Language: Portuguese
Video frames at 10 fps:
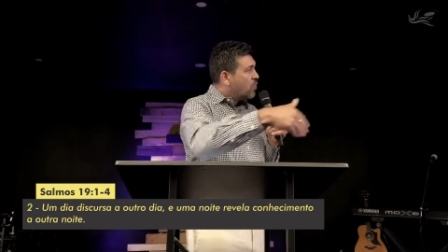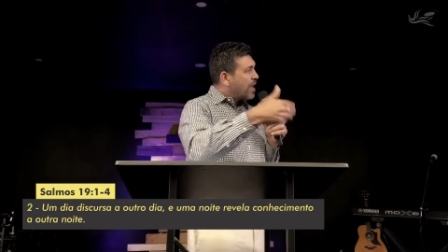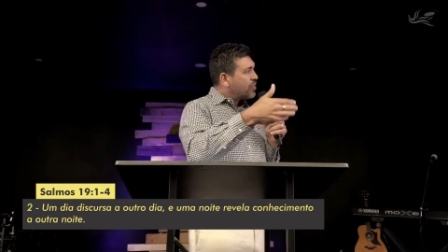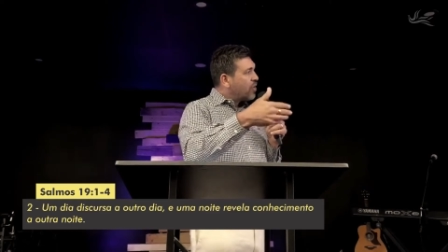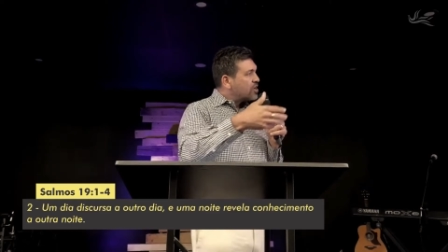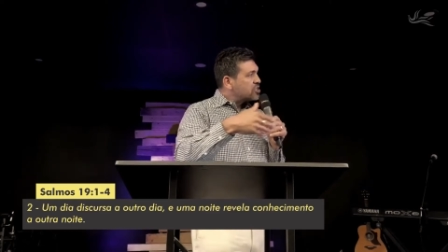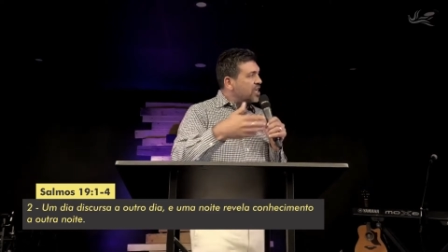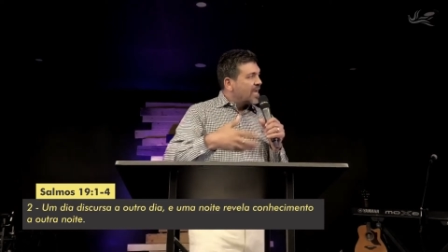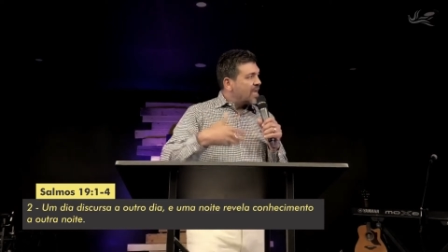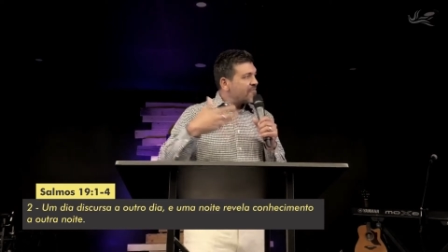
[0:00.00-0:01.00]
uma
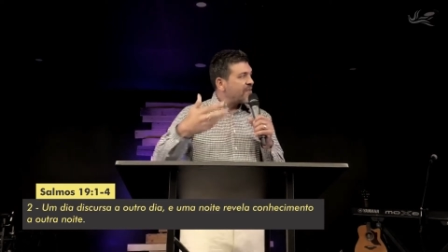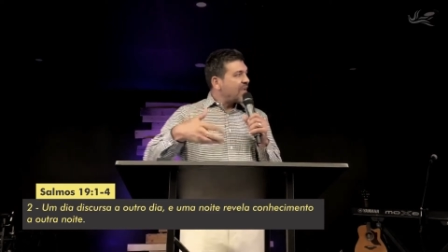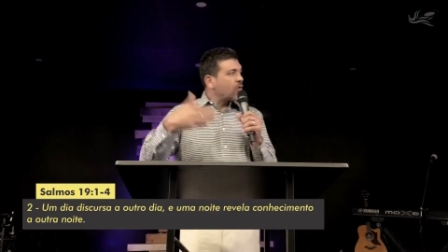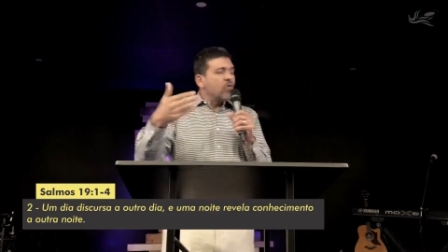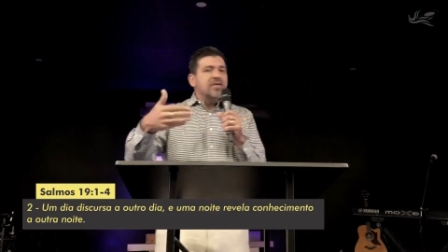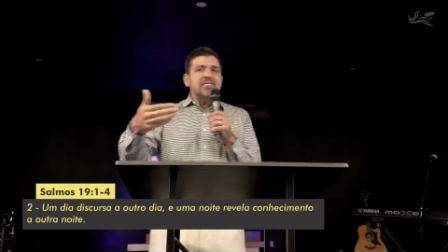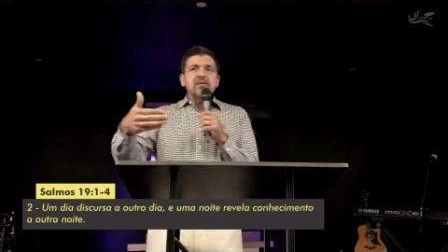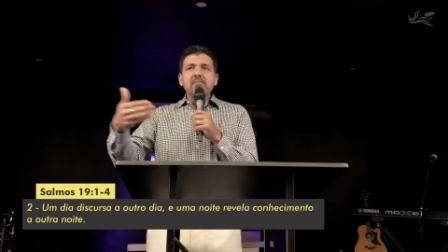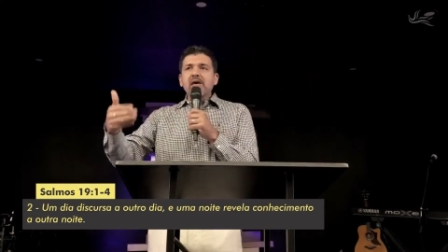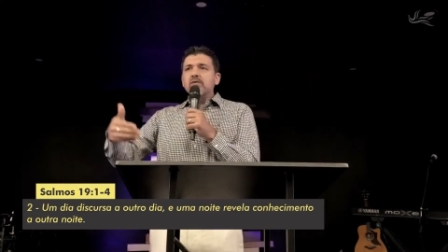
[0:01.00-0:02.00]
noite revela
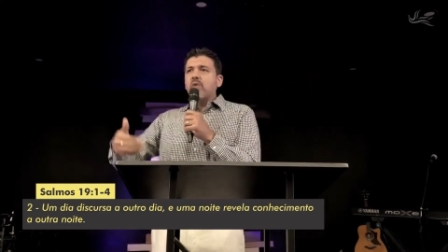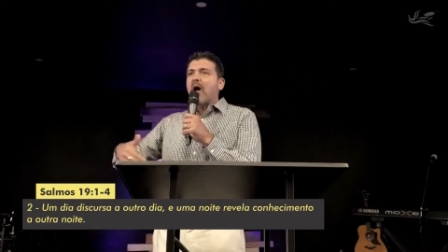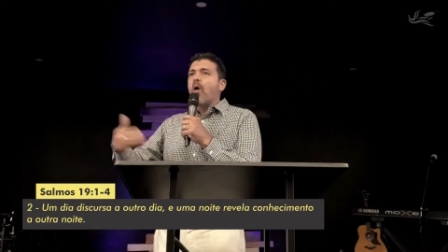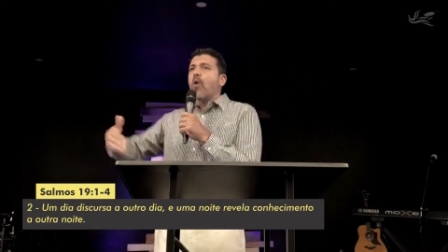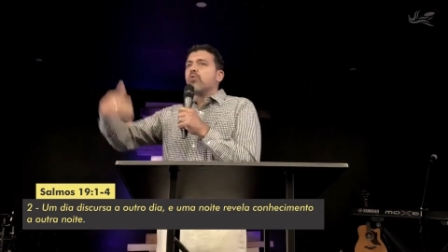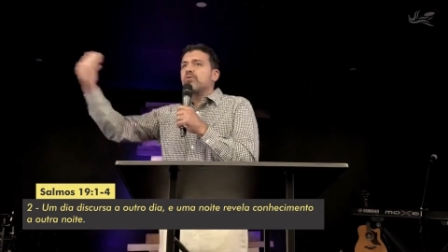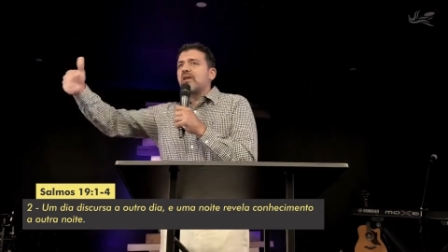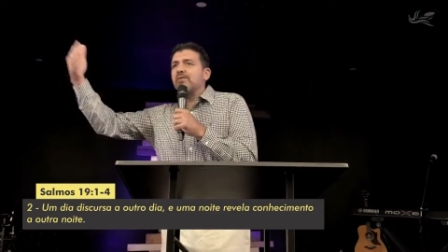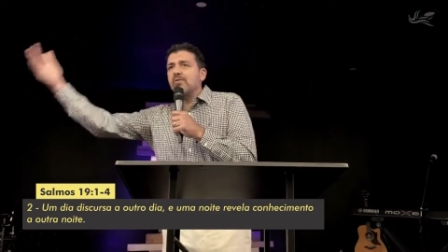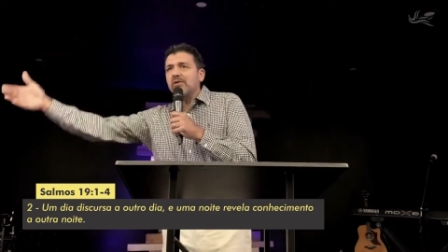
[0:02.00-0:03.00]
conhecimento a
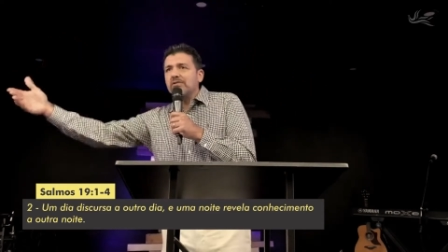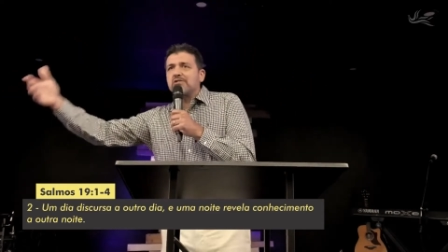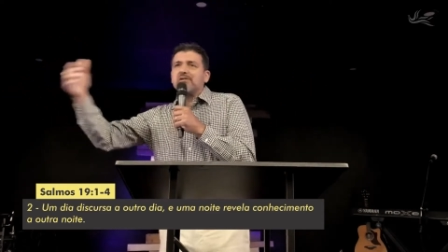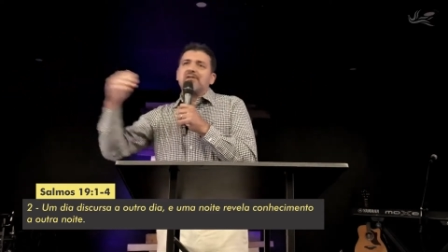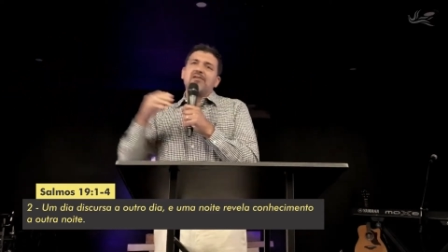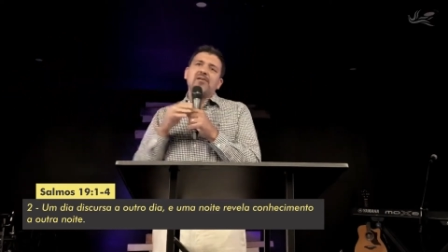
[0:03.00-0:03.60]
outra noite.